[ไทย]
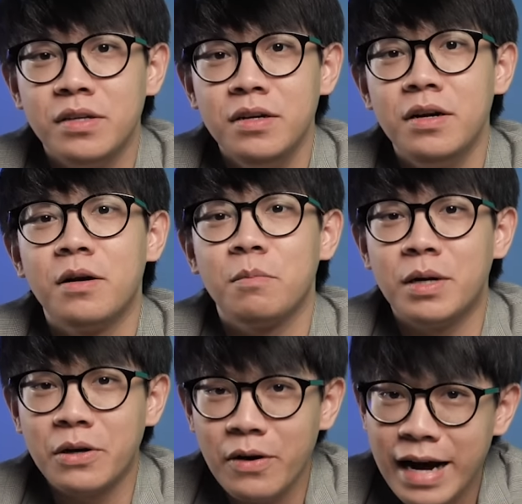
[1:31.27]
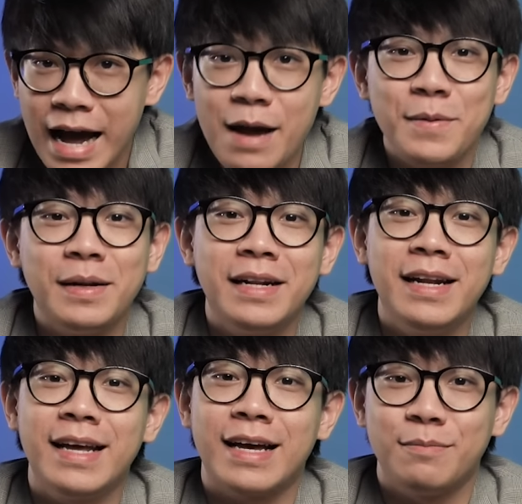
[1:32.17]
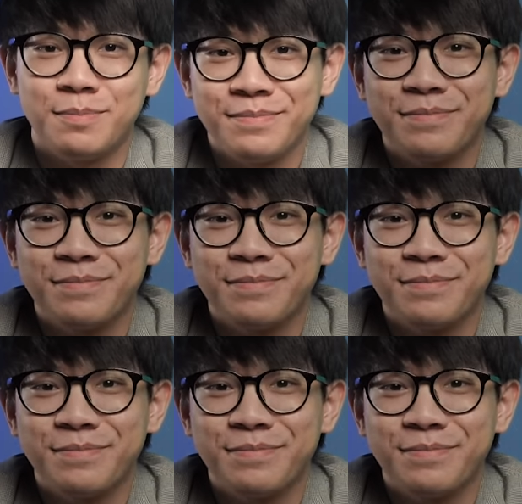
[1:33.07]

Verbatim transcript: ซึ่งมันก็ง่ายแบบนั้นนั่นแหละครับ